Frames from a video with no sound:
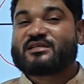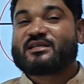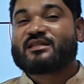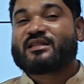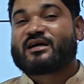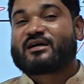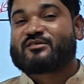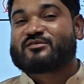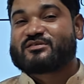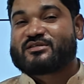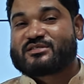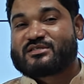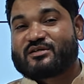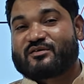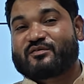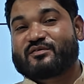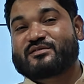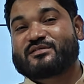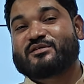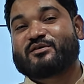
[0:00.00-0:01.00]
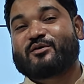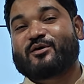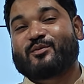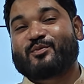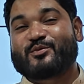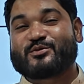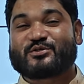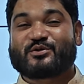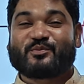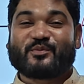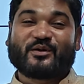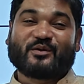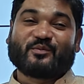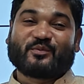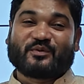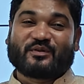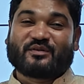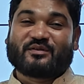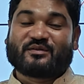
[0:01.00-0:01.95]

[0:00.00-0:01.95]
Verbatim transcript: যেটা দেখানোর চেষ্টা করেছি অল্প সময়ের